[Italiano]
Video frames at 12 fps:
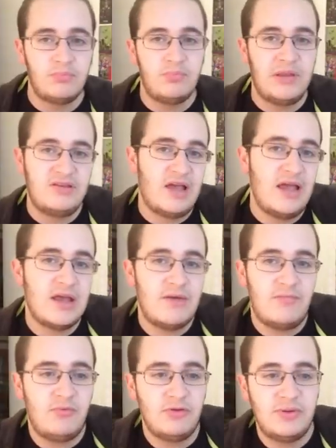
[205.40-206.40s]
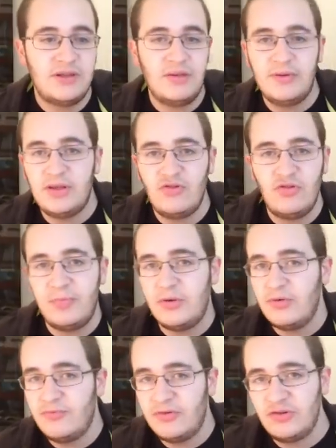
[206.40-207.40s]
pensai che fondamentalmente GP
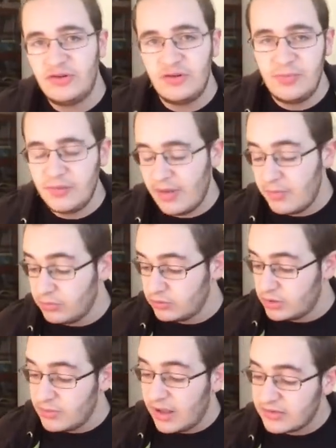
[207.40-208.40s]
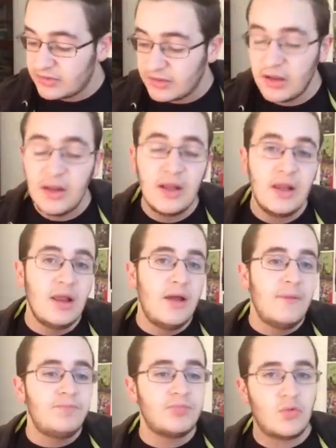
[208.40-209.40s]
non facesse per me, punto e basta
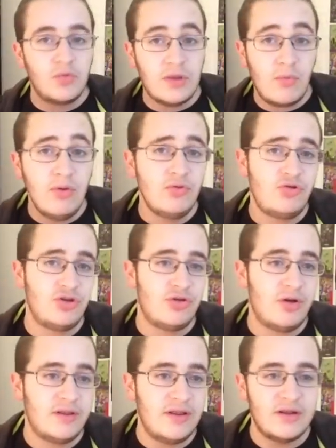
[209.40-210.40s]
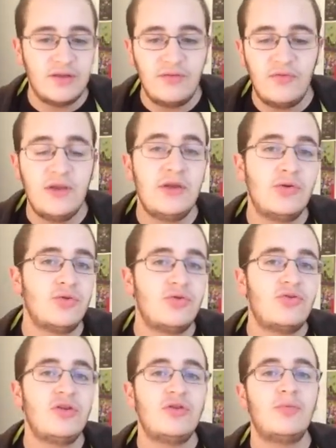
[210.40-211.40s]
da quando è uscito La Terra dei Figli io non
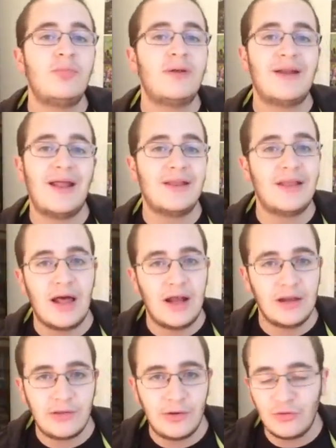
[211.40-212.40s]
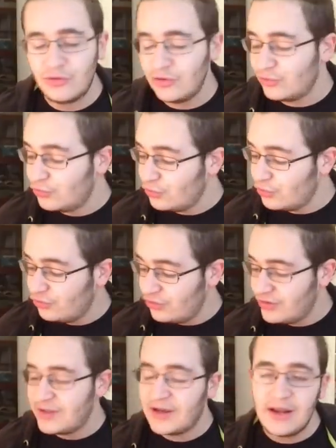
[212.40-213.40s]
sento parlare d'altro, io sento solo
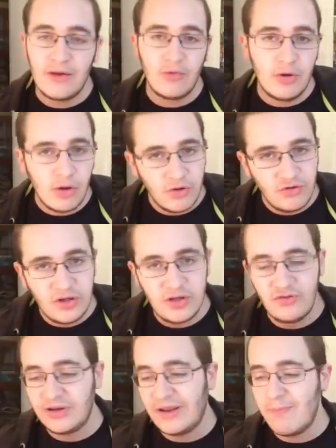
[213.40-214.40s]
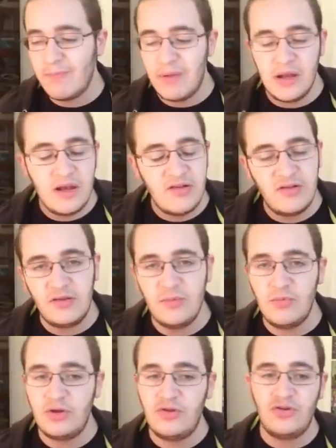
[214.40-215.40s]
gente che lo elogia, dice che è
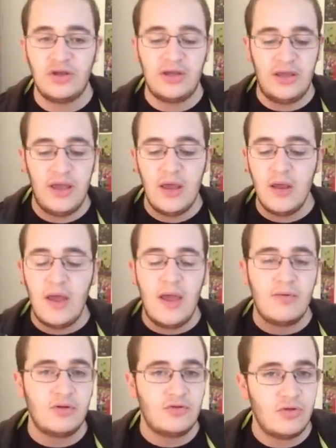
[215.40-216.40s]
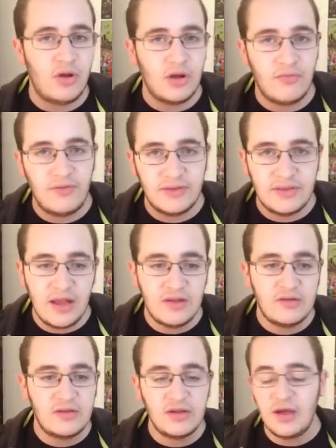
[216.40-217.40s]
bellissimo, dice che è una storia
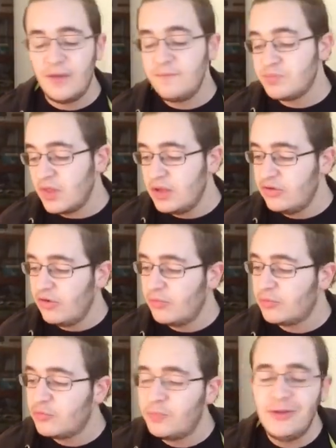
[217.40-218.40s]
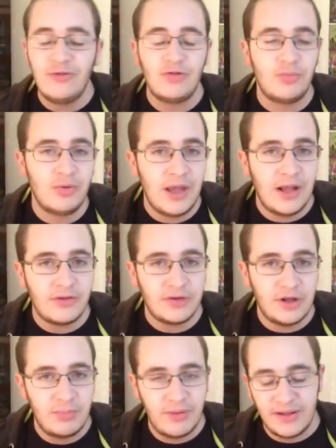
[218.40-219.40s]
fantastica e diciamo spinto più che altro
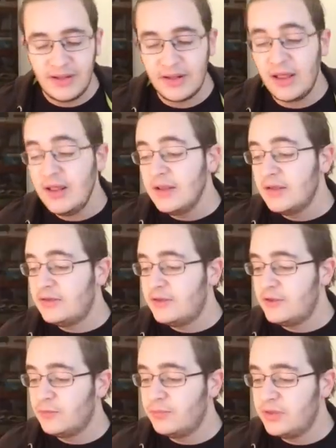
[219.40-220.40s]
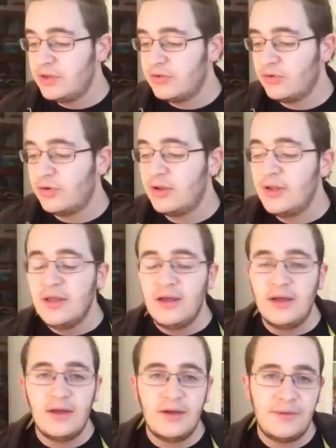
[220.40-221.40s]
dal parere di un mio,
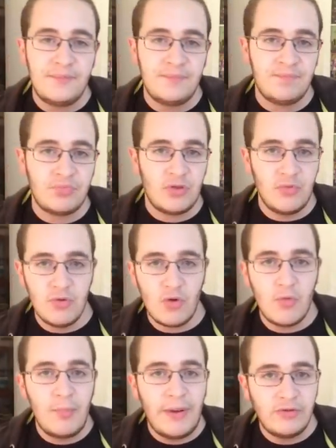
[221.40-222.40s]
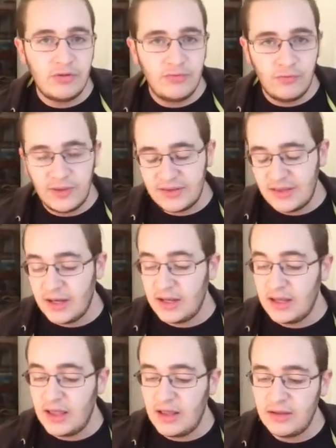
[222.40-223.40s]
um, di un mio compagno di
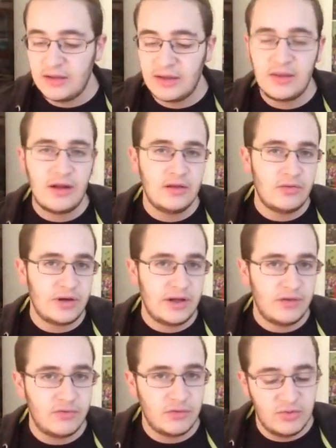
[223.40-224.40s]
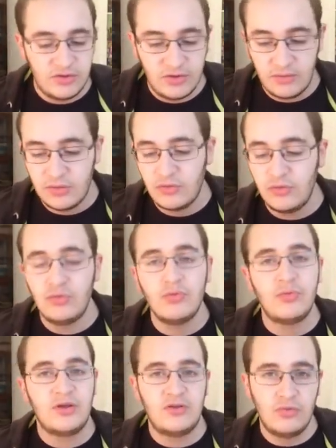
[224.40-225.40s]
fumetteria, che tra l'altro è un ragazzo che mi segue anche su
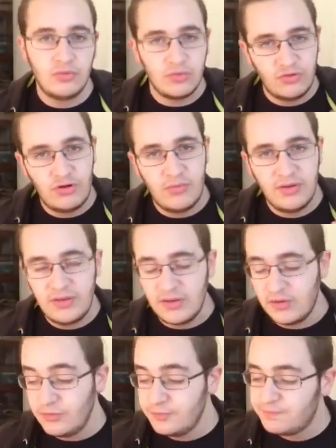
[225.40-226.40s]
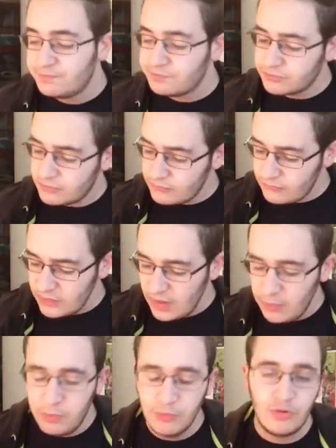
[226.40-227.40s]
YouTube, che saluto, ciao Matteo,
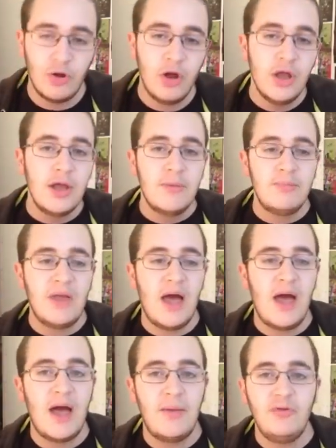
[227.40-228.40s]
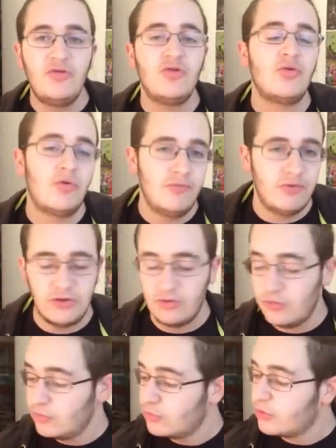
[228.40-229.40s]
appunto mi, ha, mi sono
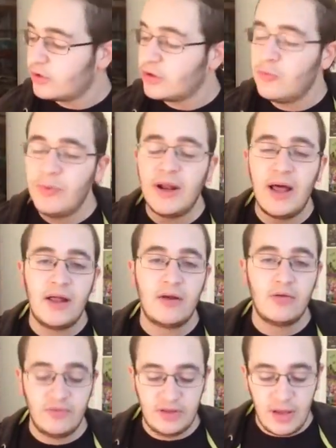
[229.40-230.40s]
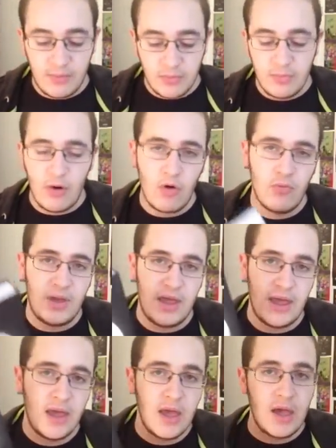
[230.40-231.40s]
convinto, ho voluto recuperarlo, vediamo un po'
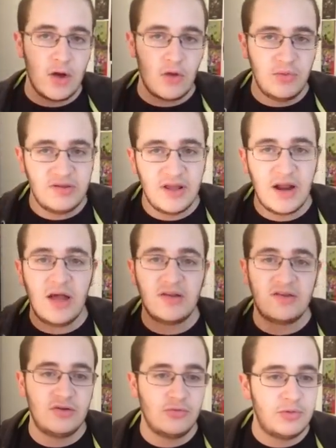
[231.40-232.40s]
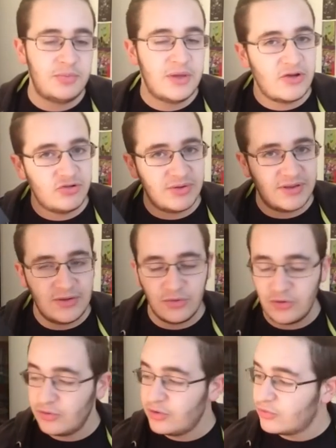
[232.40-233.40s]
come, come, sarà, se non mi piace Matteo
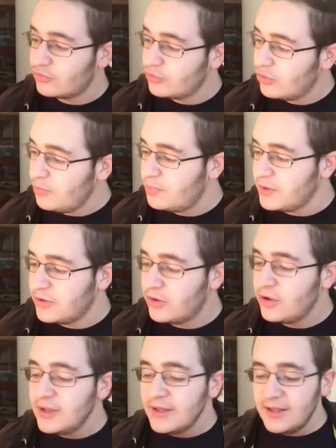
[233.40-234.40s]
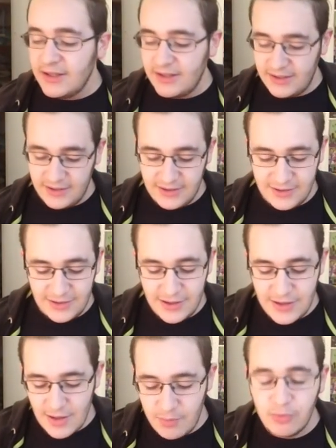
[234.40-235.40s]
te lo tiro sul coppino e,
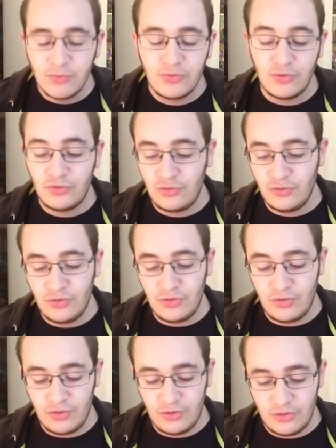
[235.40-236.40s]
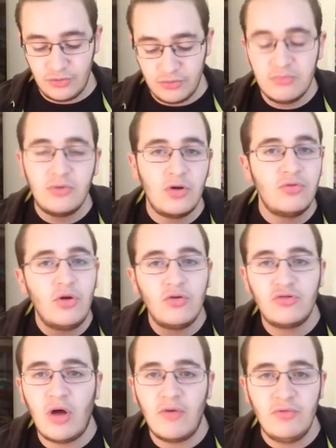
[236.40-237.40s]
e appunto sono, no, non lo
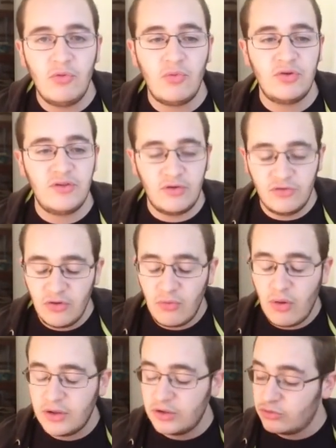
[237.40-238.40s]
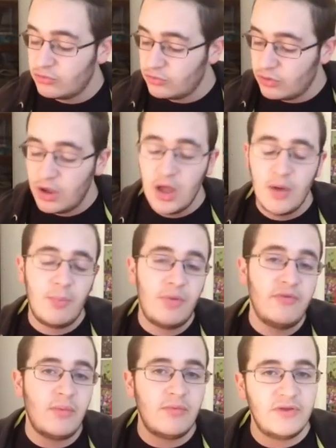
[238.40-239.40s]
so, avevo questa cosa qua, ho detto
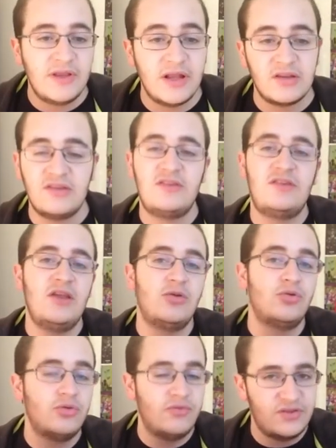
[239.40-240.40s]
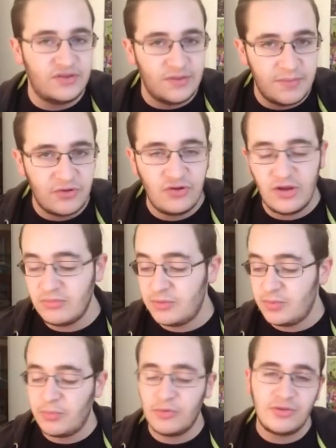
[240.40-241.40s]
proviamo a vedere se non dovesse piacermi
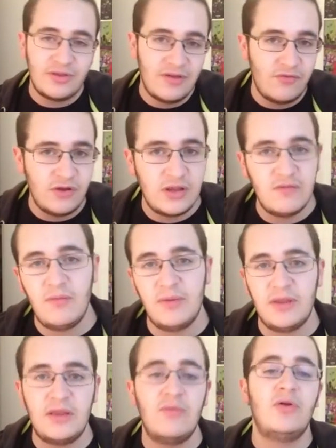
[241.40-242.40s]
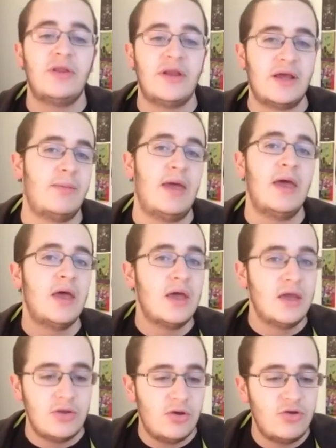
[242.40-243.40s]
proprio definitivamente, vuol dire che a me,
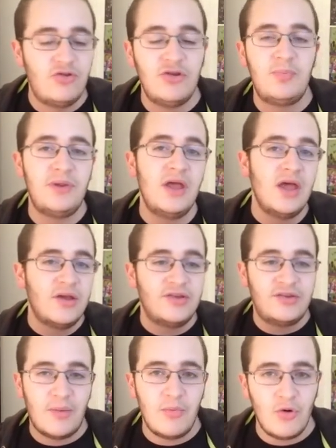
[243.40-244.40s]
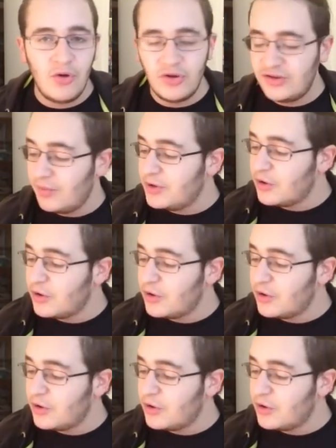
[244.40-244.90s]
io e GP siamo, siamo